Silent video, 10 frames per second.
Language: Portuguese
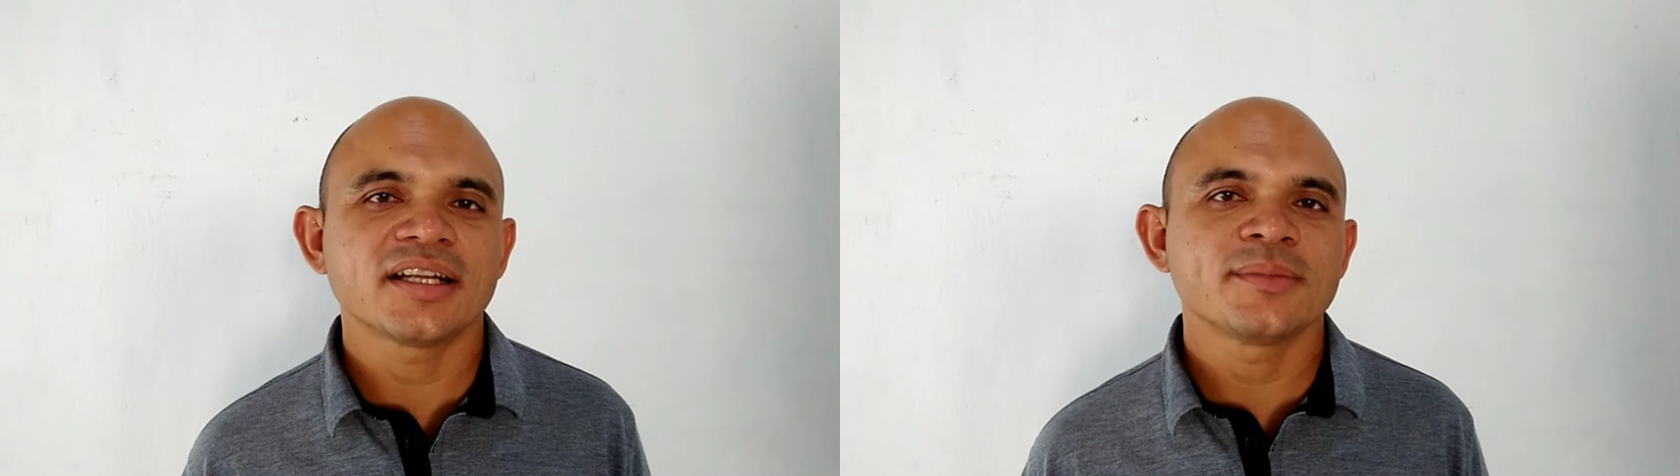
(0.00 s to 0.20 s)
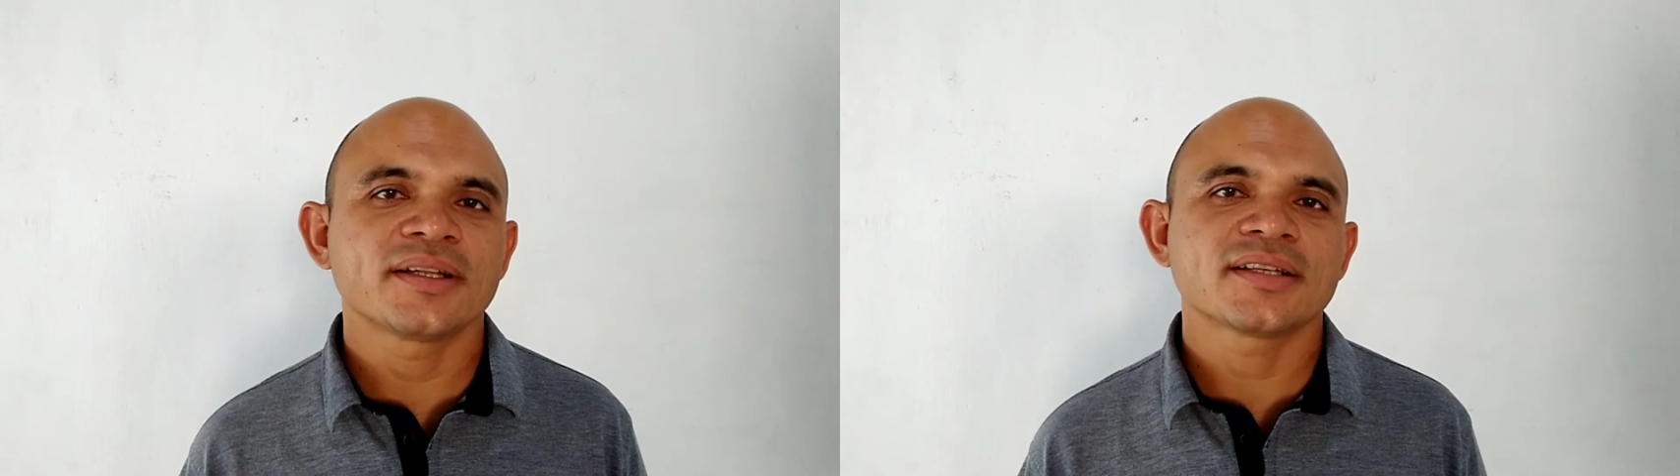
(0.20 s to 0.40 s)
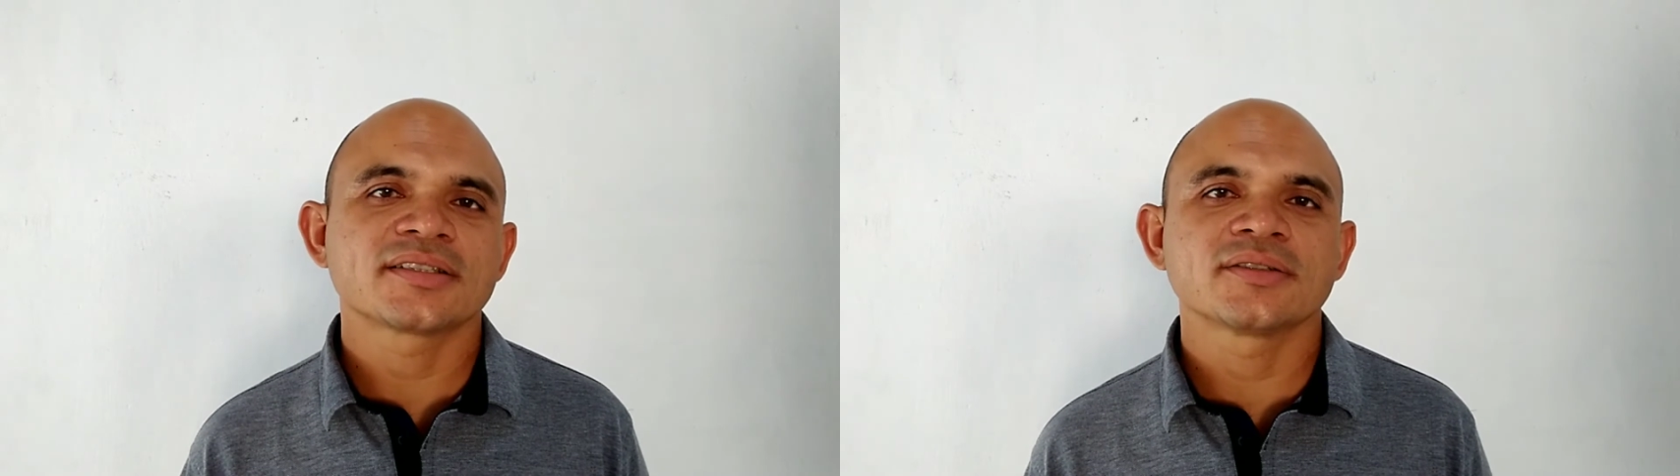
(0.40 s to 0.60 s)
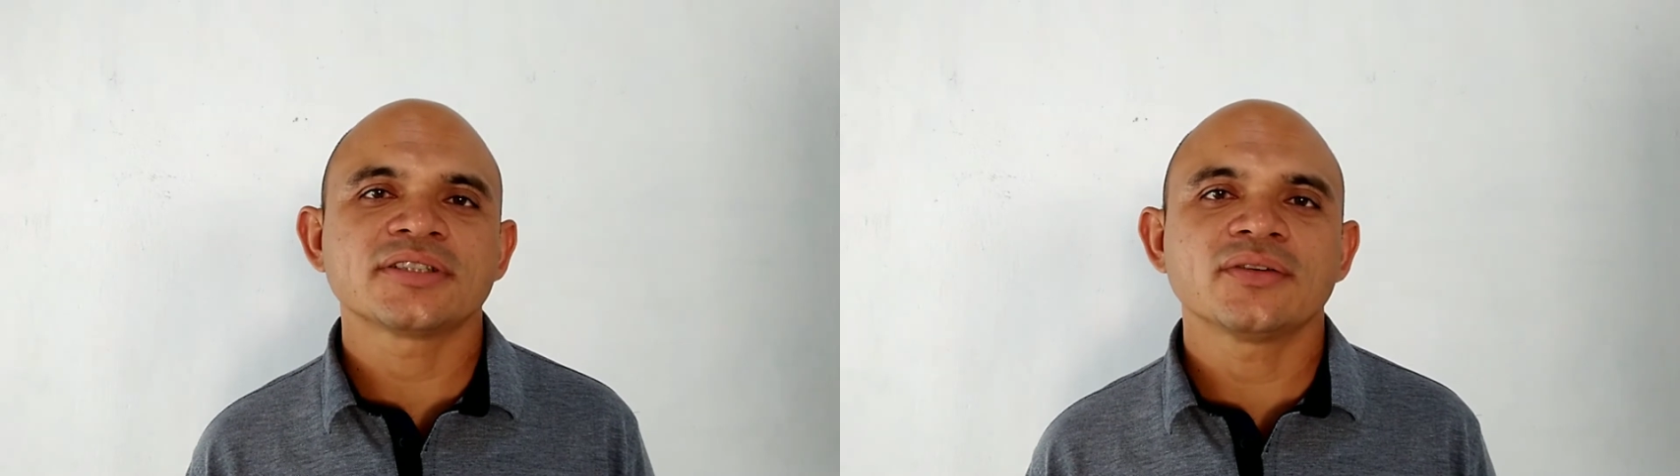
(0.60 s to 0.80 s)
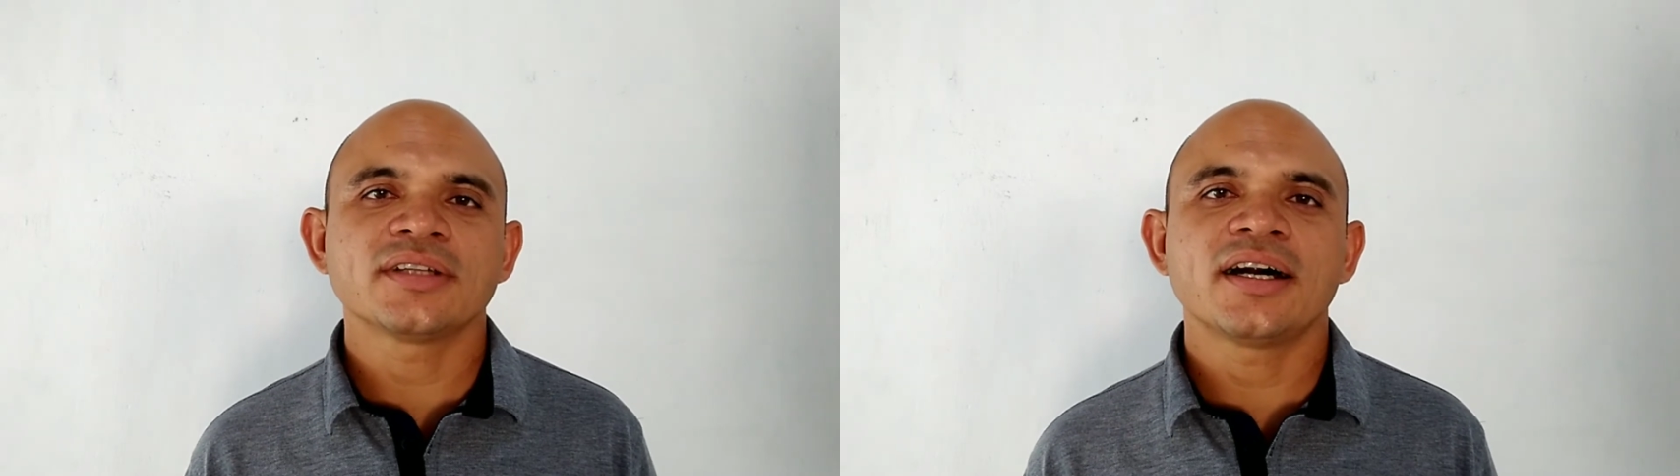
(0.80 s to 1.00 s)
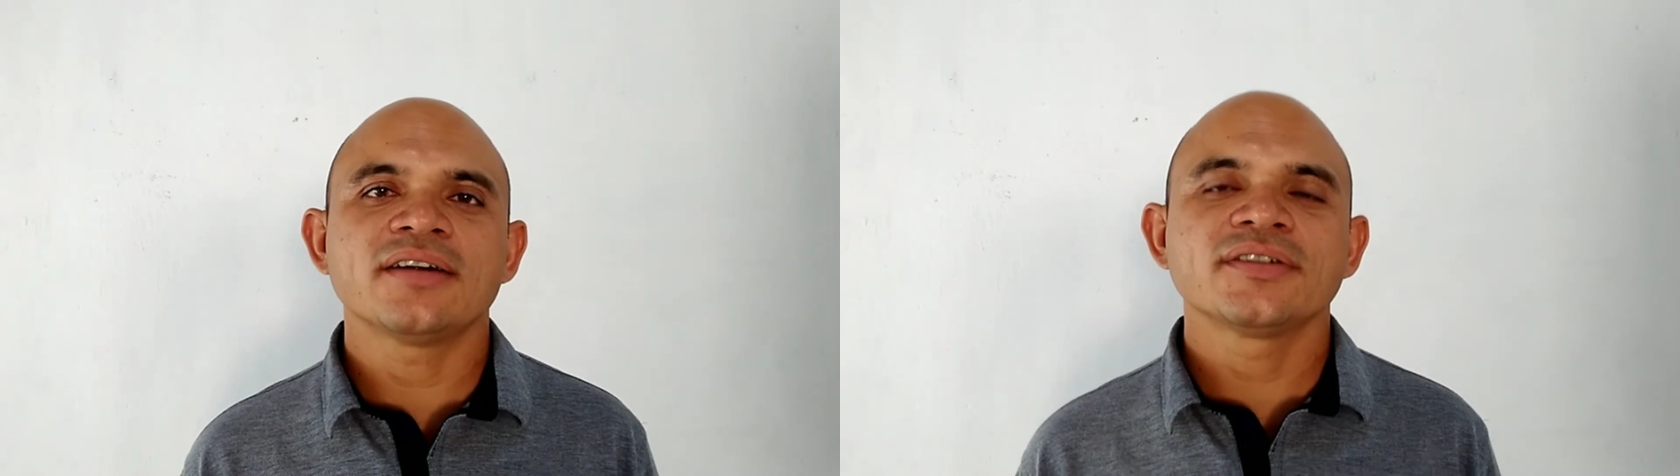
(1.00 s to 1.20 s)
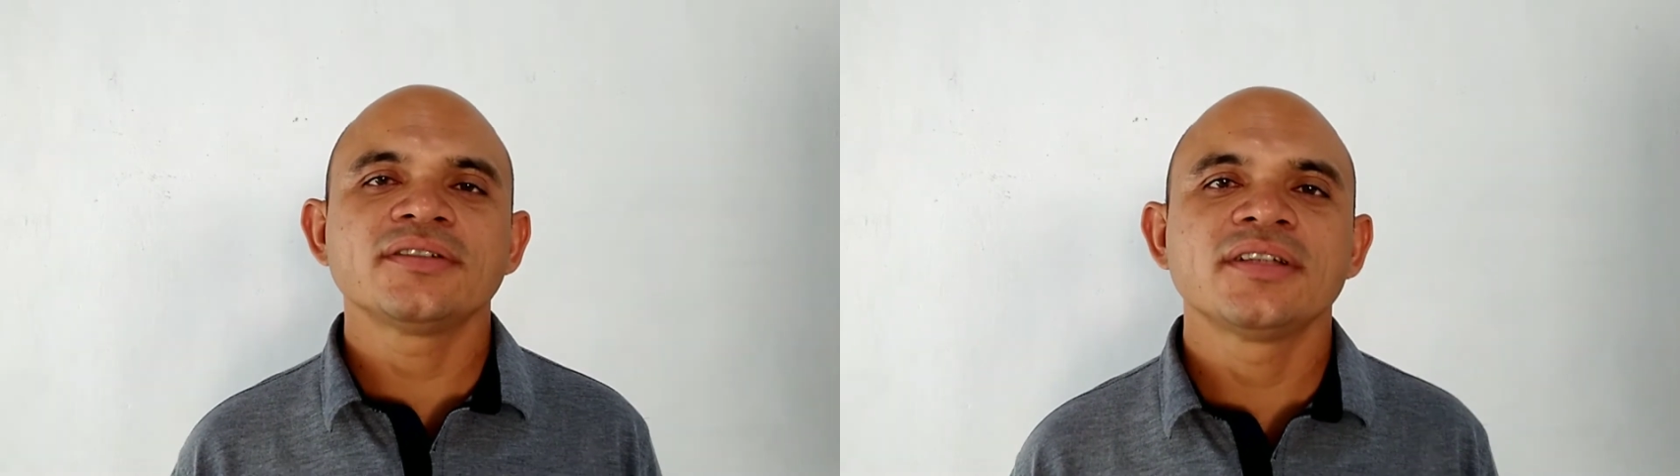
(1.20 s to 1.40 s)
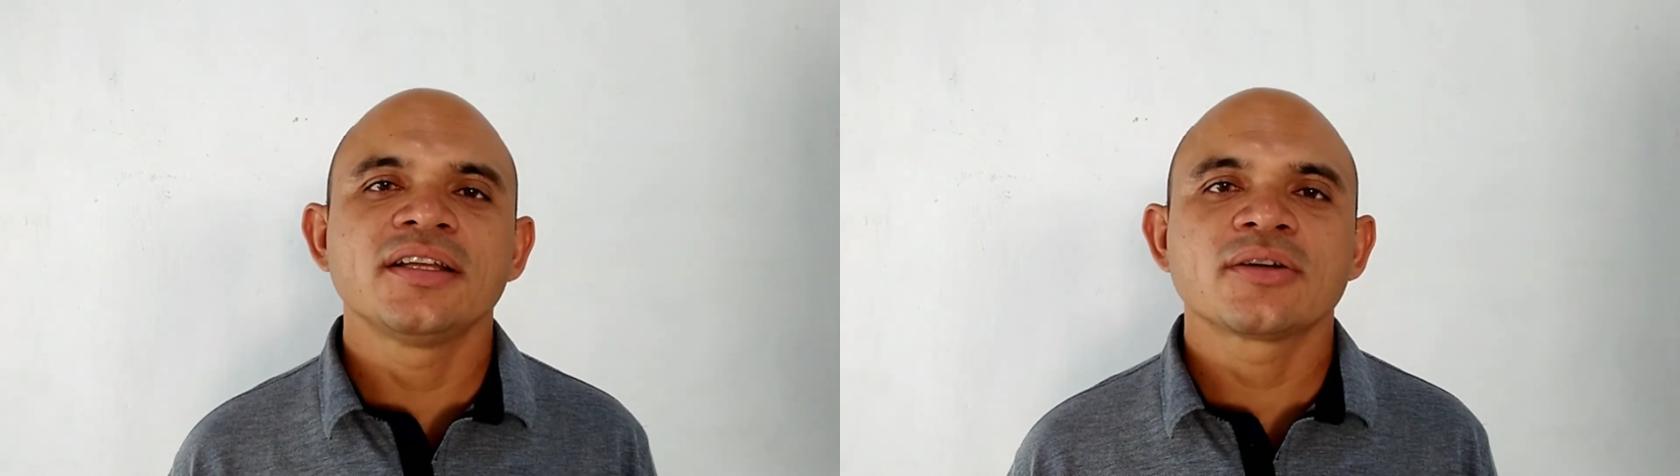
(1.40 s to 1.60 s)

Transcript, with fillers: alimentação saudável,